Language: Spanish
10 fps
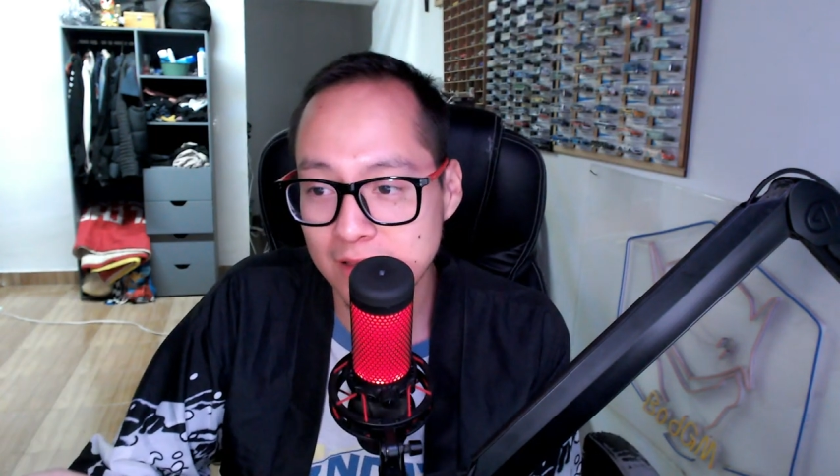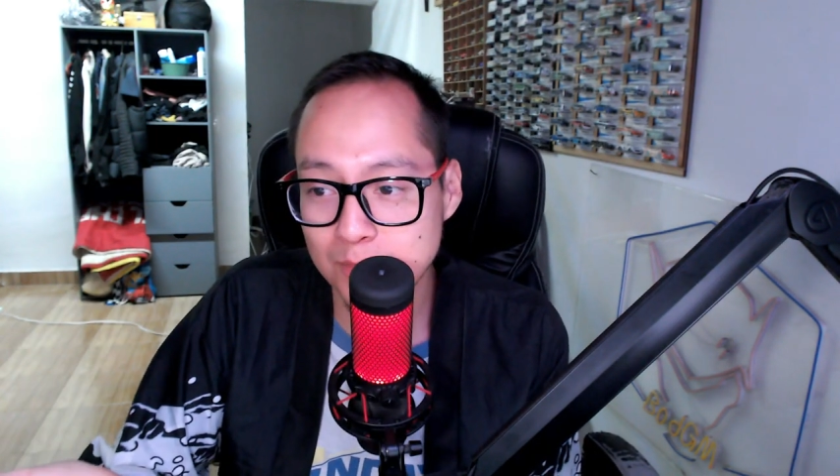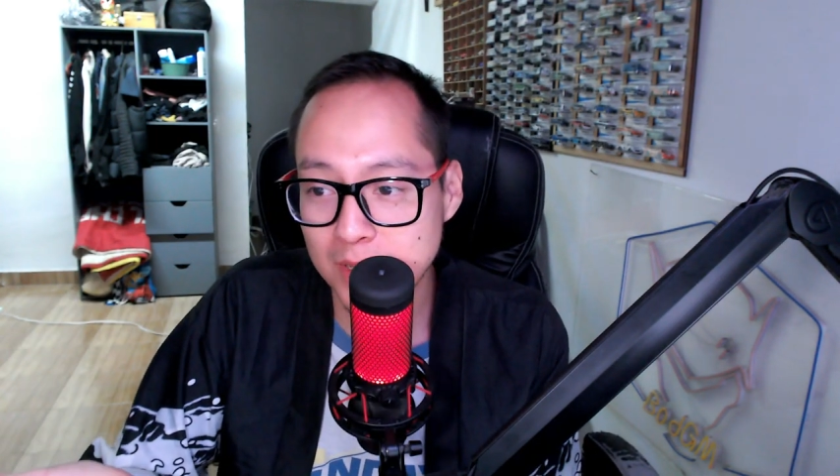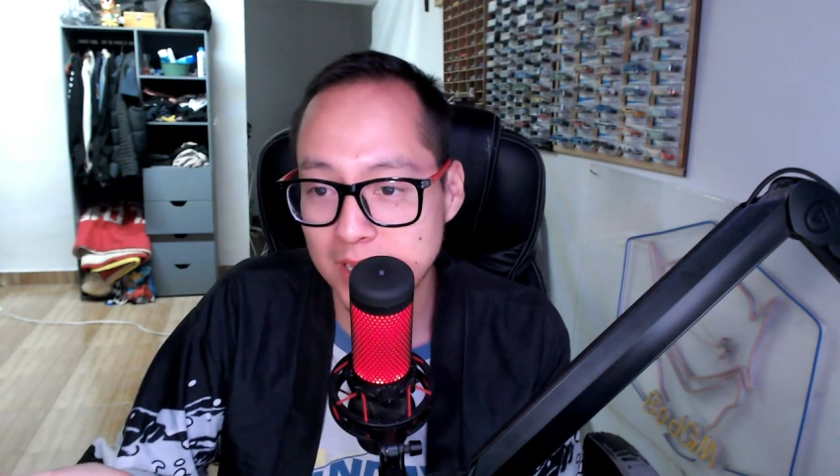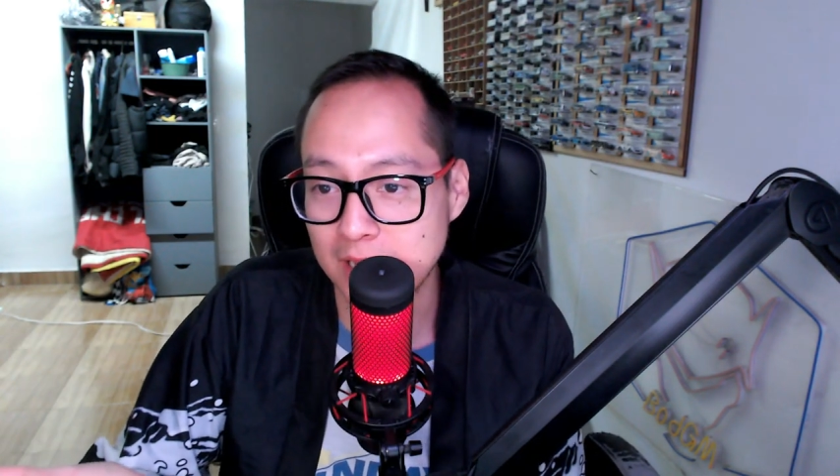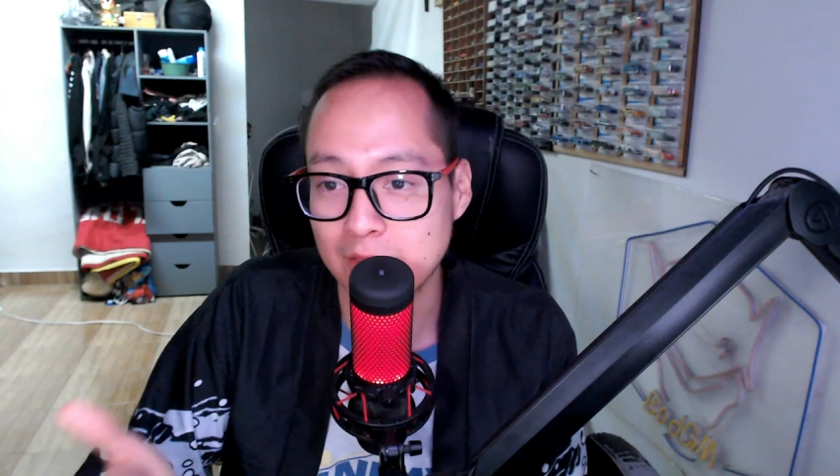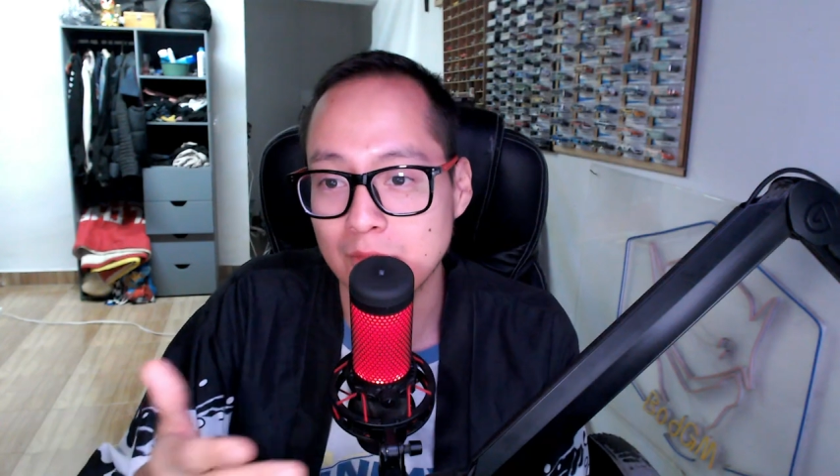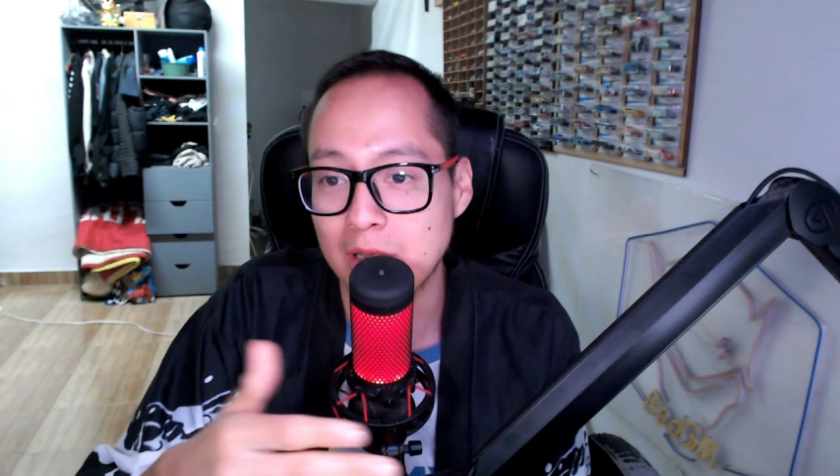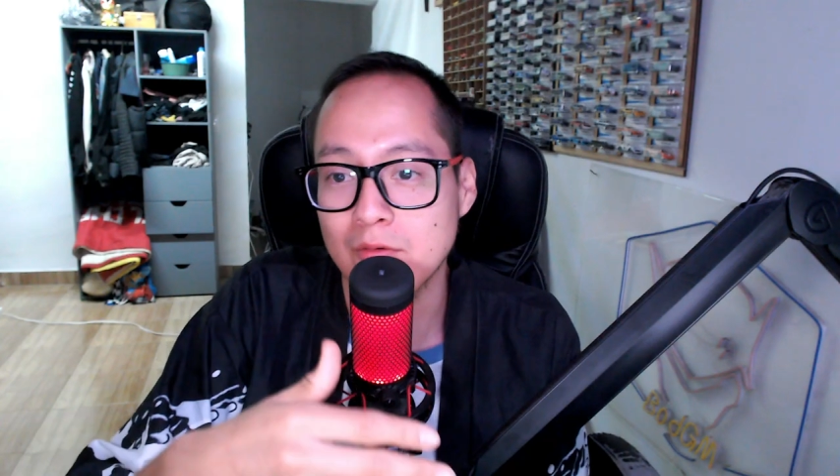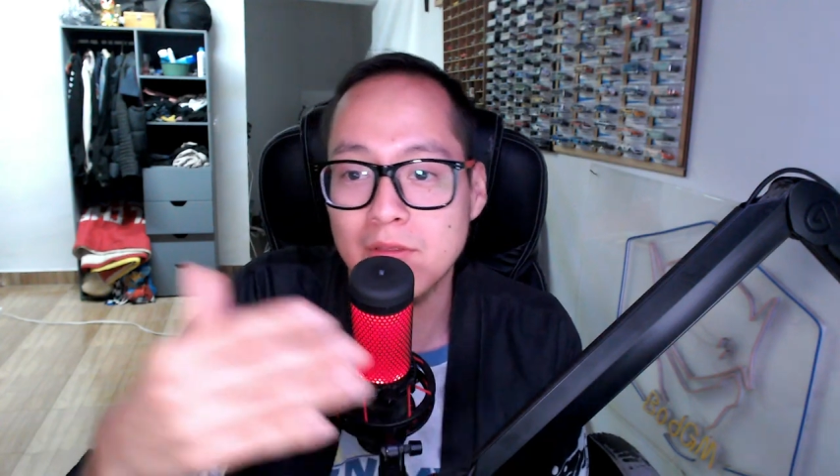
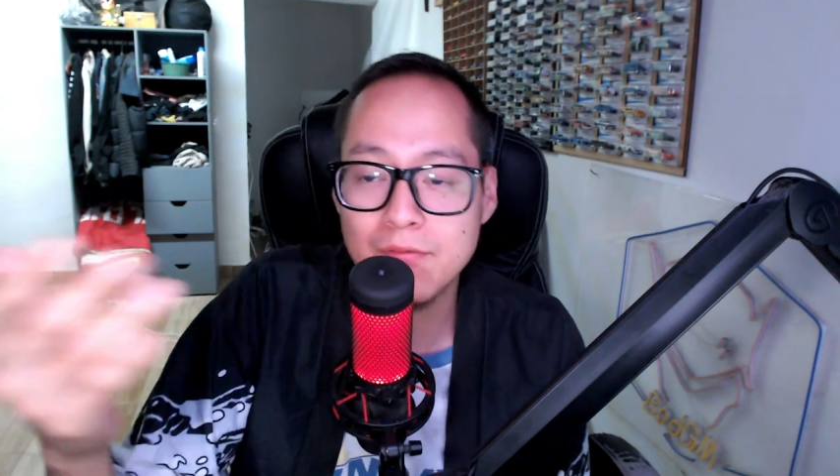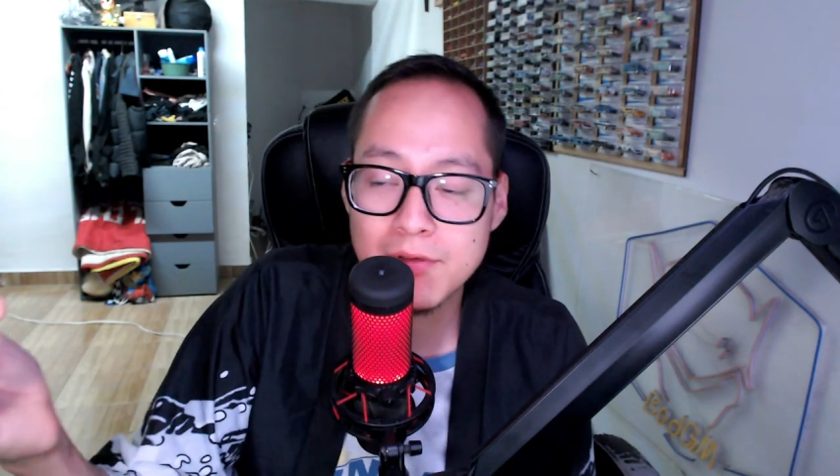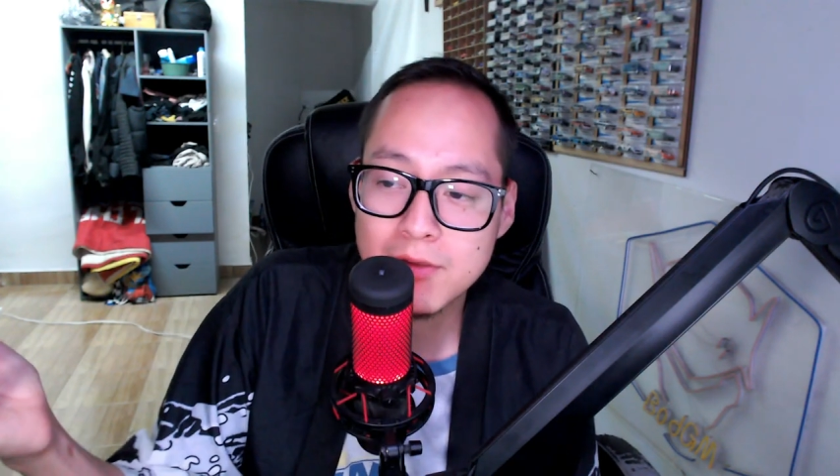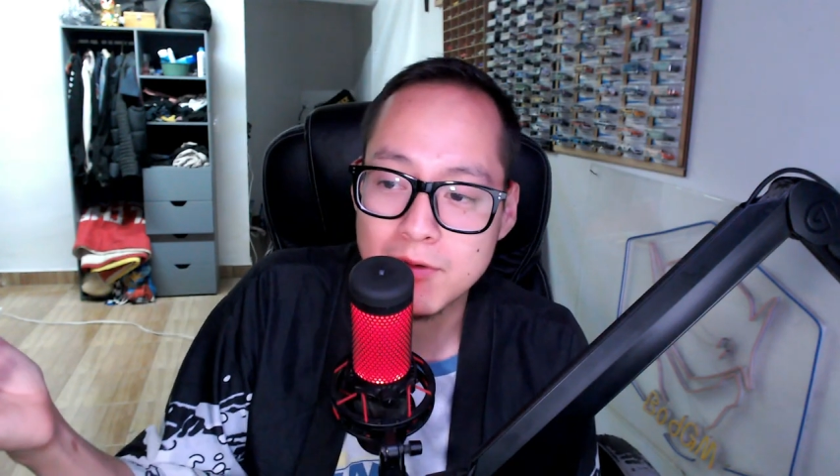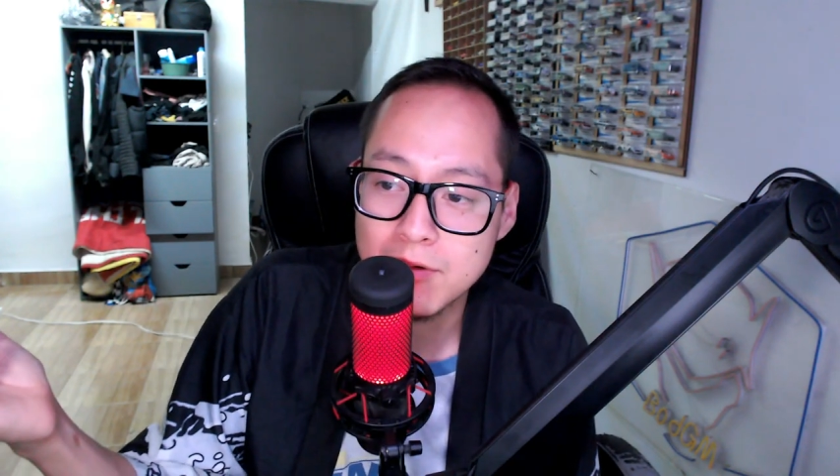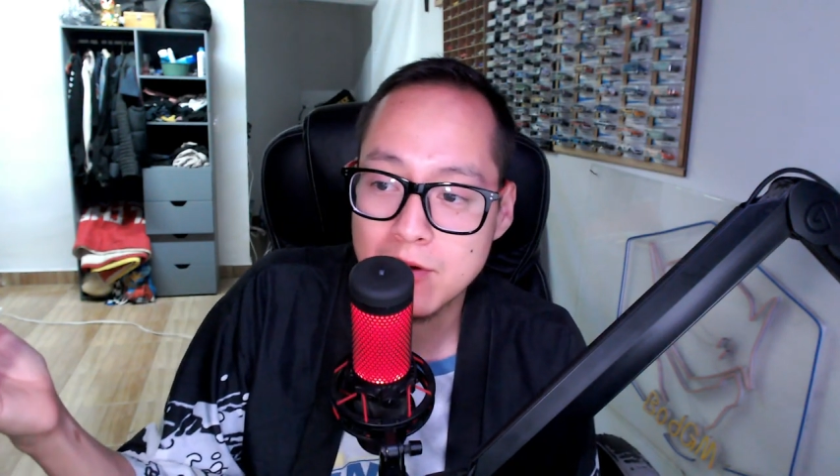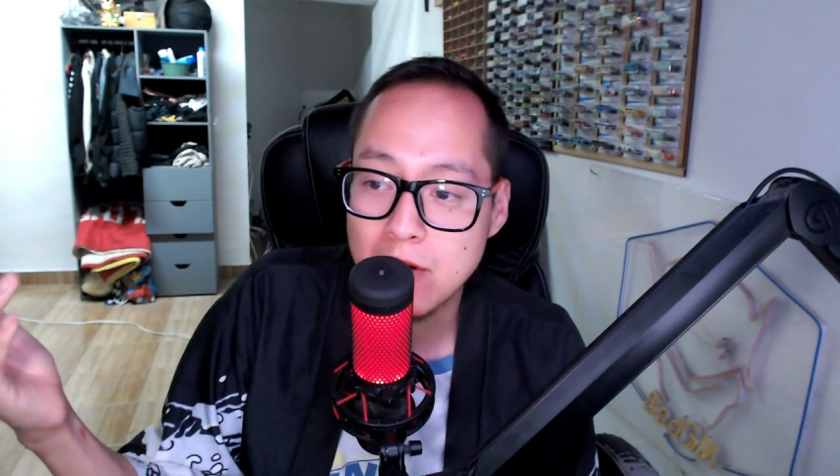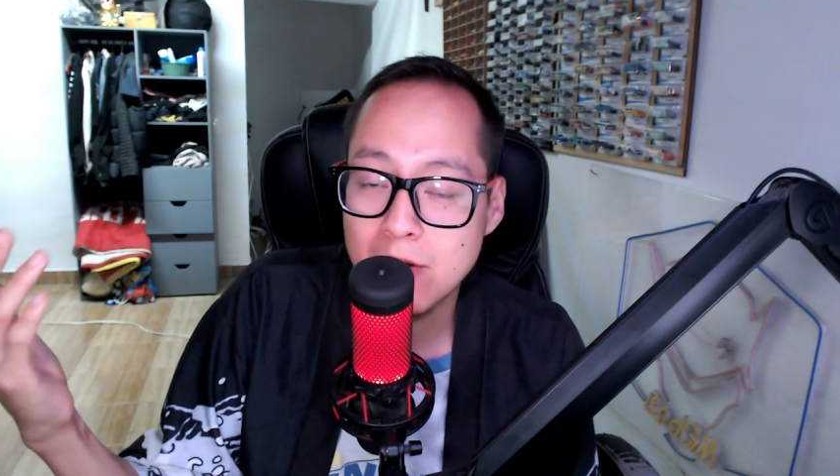explicando algo de fondo.